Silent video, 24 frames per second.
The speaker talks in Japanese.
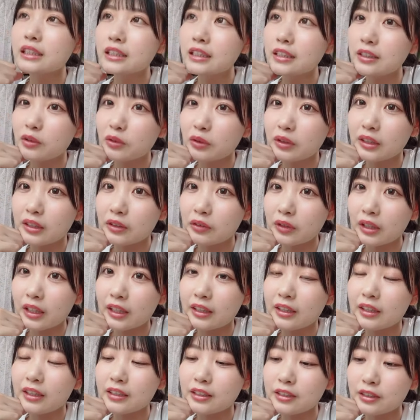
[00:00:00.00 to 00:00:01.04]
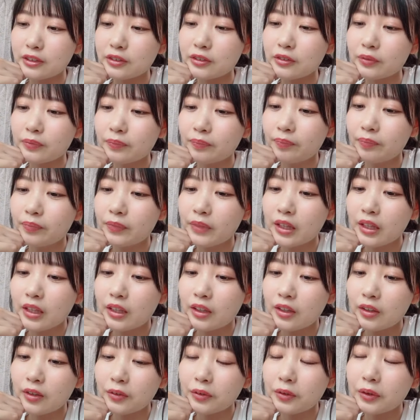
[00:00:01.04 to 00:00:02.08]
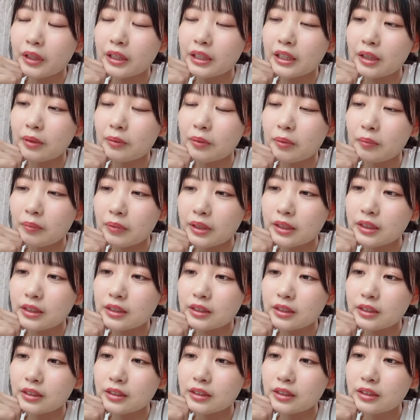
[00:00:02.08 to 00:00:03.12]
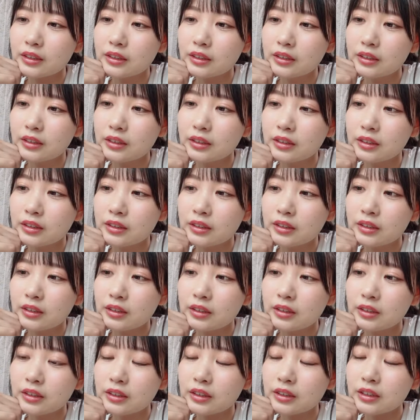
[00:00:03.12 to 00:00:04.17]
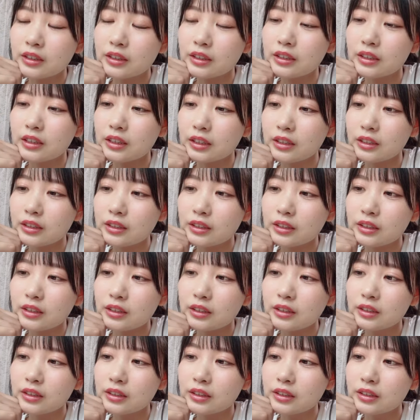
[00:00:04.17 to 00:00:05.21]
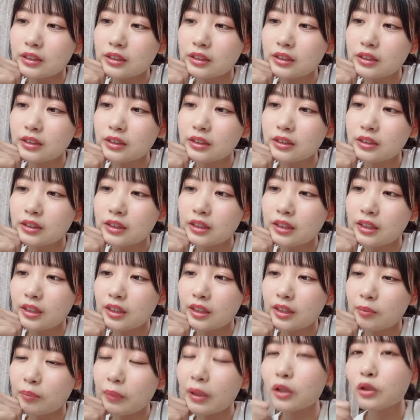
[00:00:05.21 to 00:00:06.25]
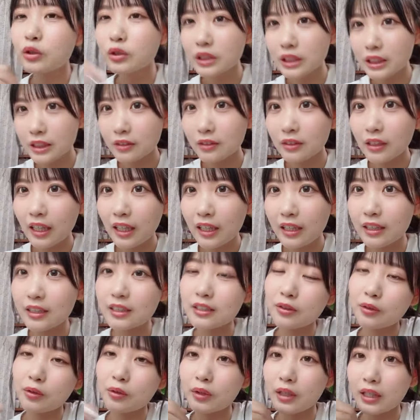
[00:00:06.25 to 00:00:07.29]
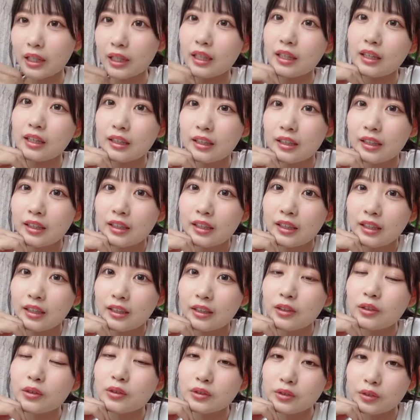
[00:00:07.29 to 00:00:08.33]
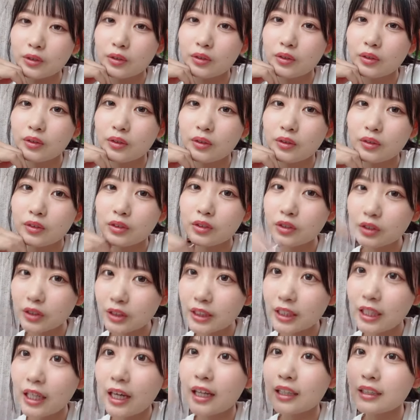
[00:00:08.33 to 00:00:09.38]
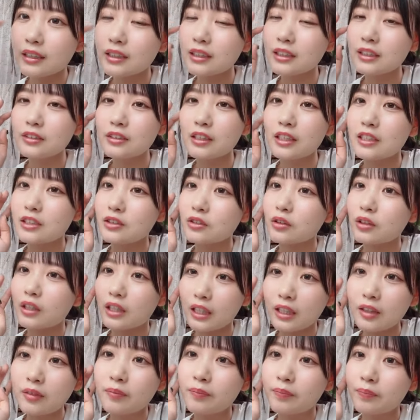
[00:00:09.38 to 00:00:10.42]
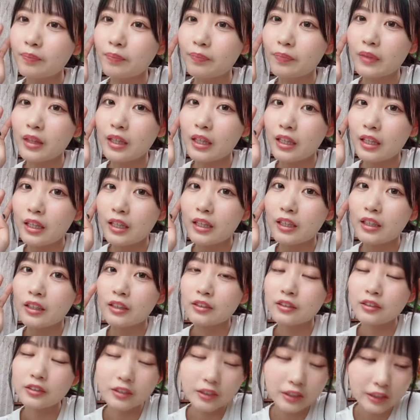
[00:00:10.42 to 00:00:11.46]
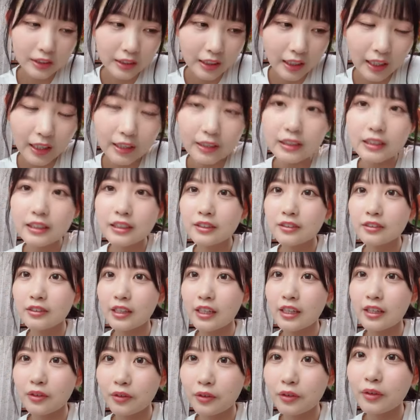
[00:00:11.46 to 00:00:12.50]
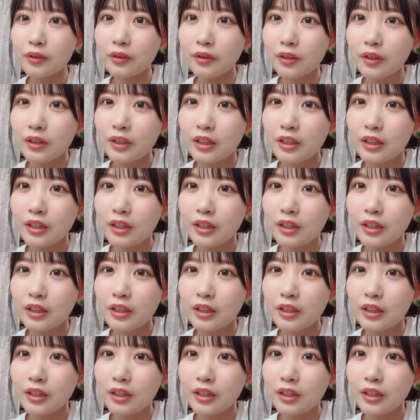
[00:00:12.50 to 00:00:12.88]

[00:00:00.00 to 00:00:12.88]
時に起きたと仮定しようご飯食べます7時ですまあ9時ぐらいにしとこうかな予想9時か8時ぐらいにしようかな9時か8時ぐらいの